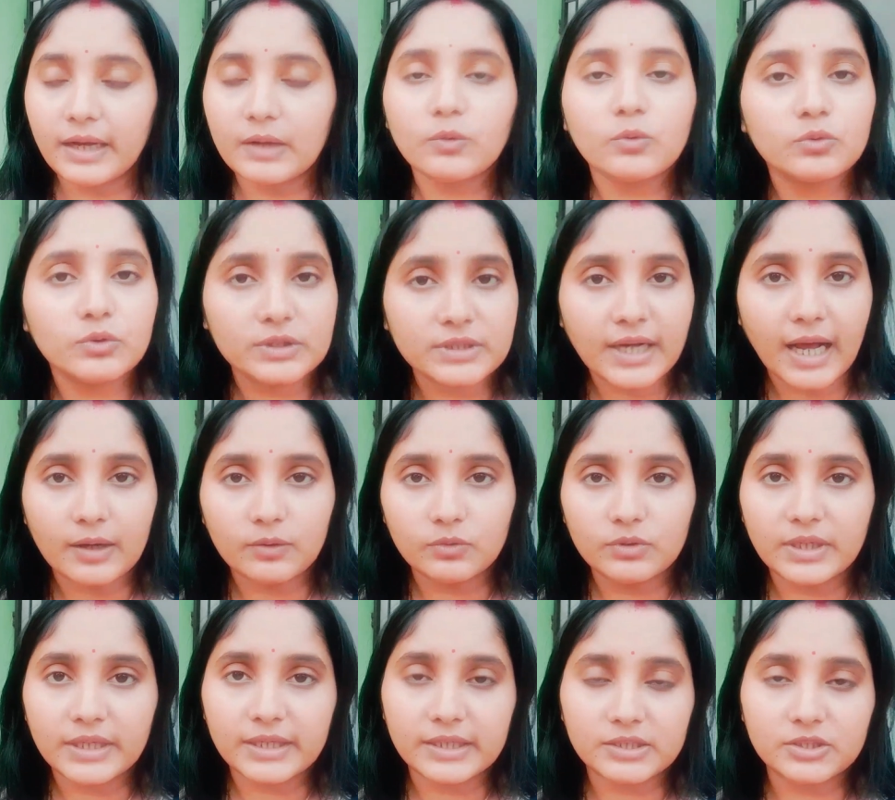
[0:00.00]
কোনো একটা আগুন
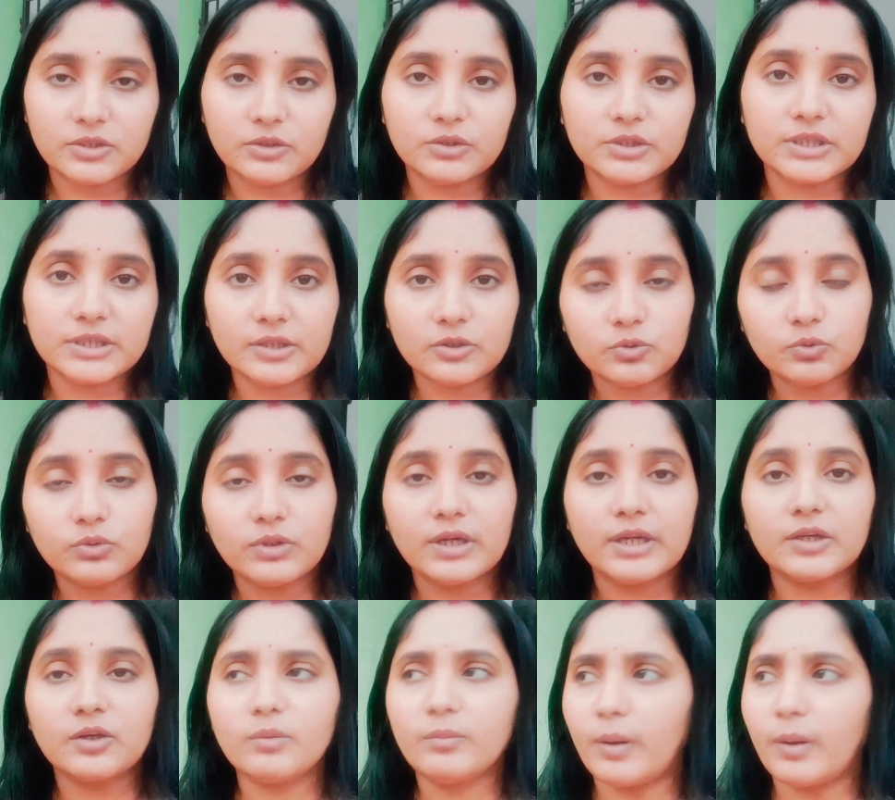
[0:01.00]
লেগেছিল সেটা শুনে নাকি